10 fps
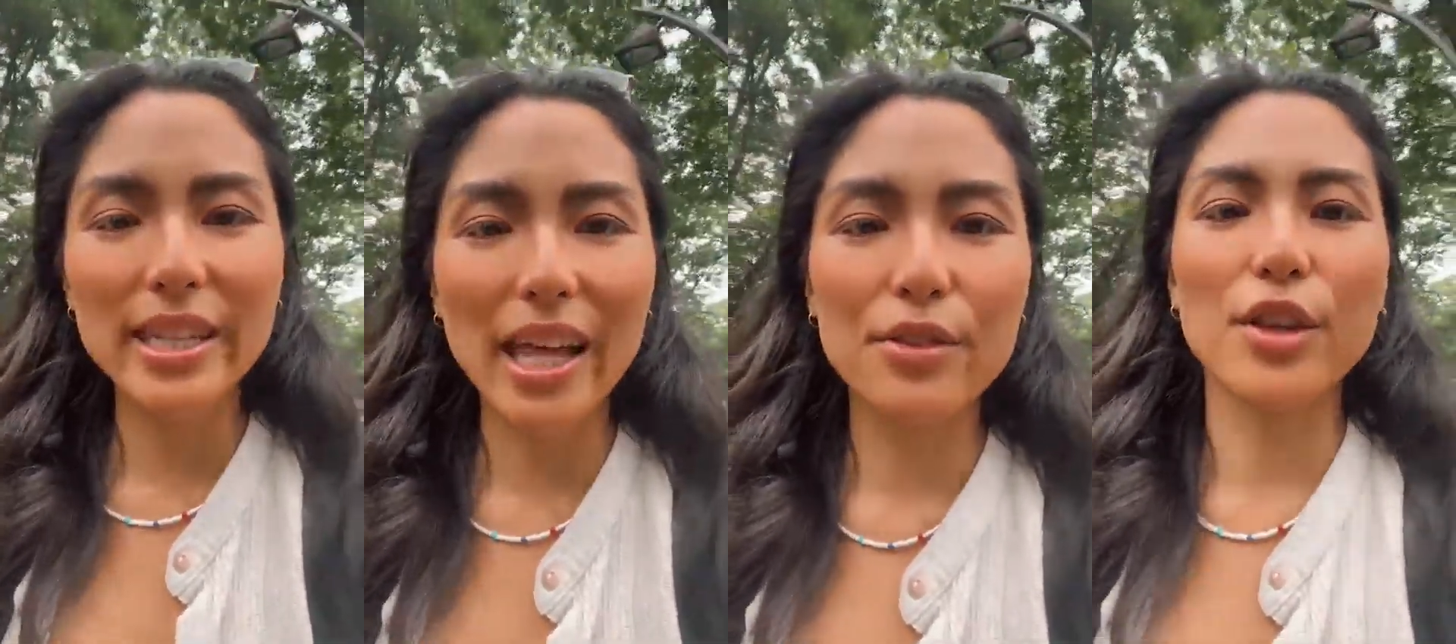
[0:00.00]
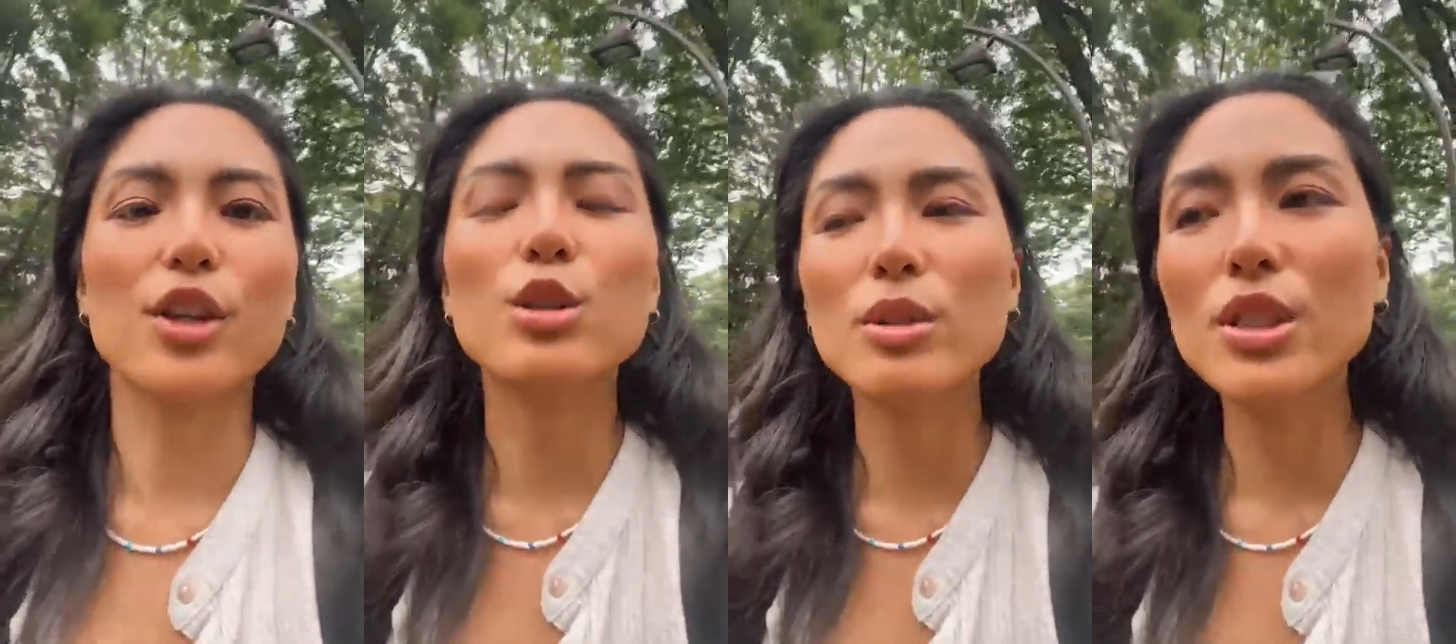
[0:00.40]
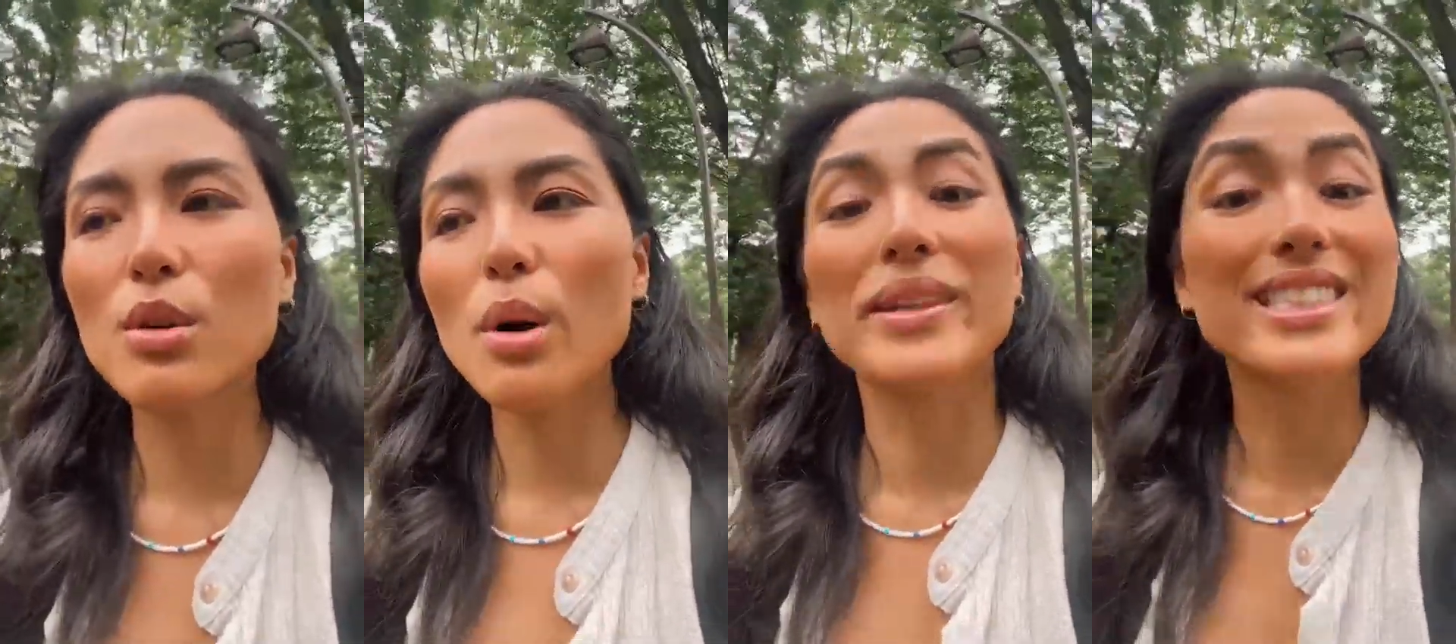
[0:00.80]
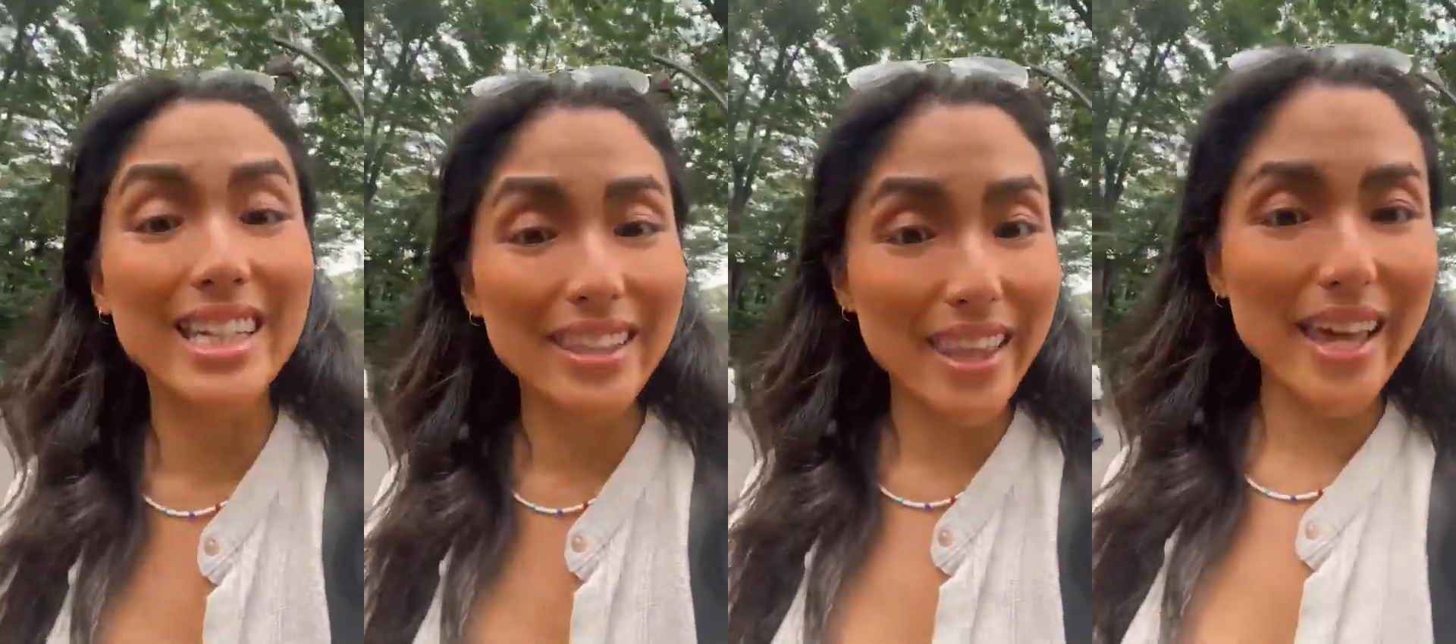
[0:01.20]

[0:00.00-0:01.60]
きだっていうものを見つけ